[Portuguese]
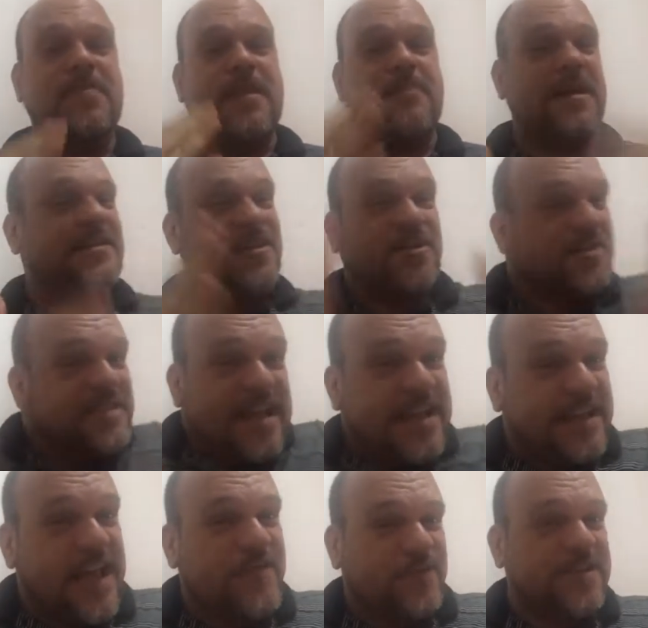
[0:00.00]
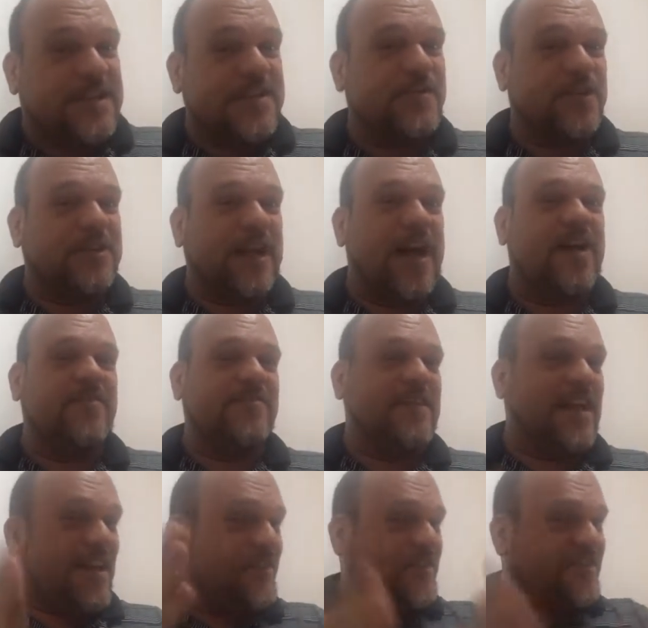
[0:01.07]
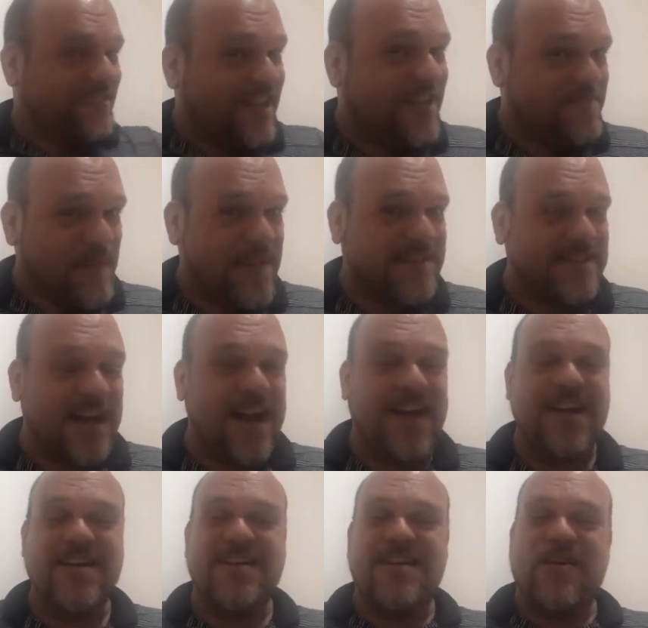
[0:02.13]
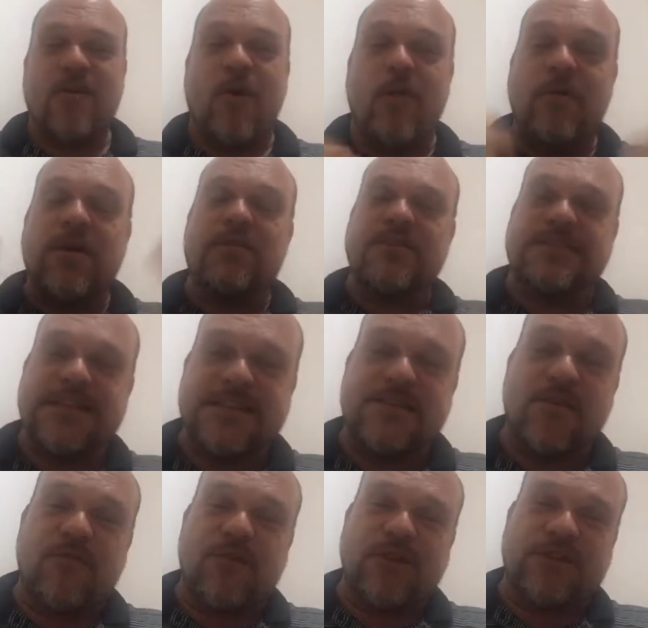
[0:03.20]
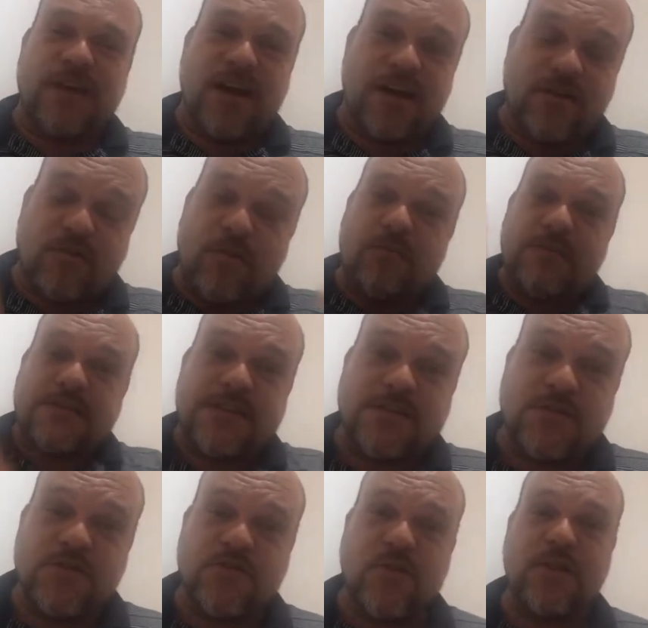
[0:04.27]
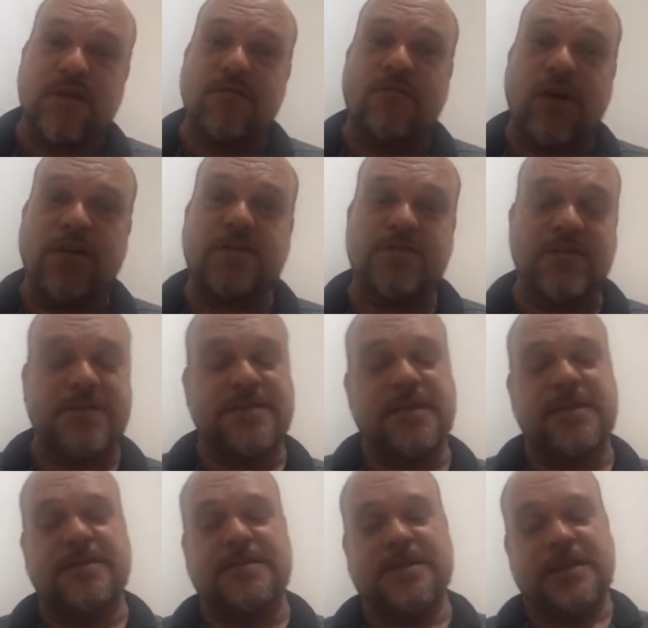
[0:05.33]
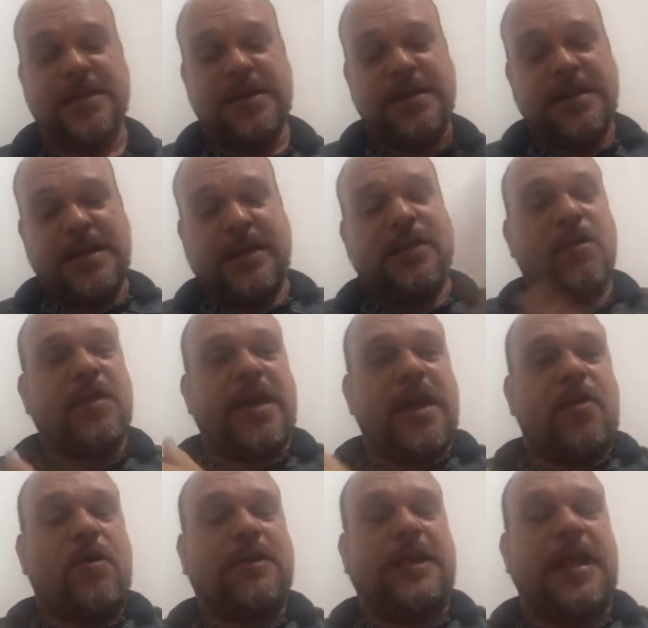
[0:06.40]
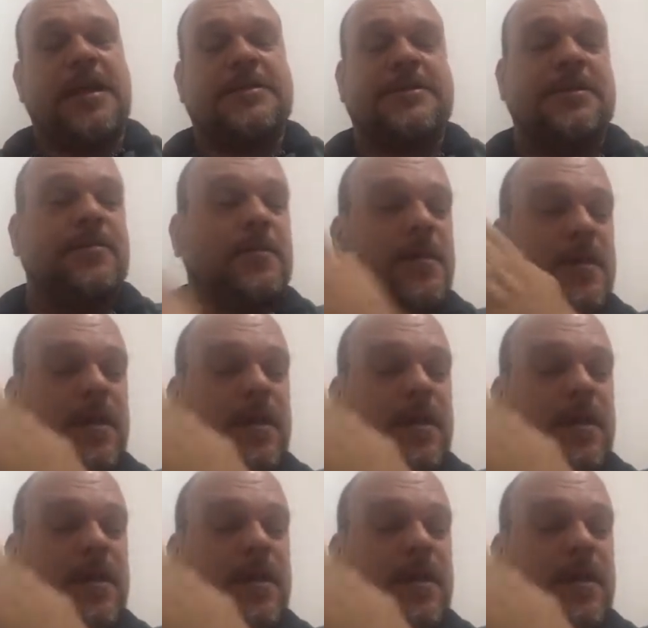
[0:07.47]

Mas eu não sei em quem vocês votaram. E aí vocês têm que pensar como que vocês estão votando e como vocês estão escolhendo o voto de vocês. Então, o que, que acontece?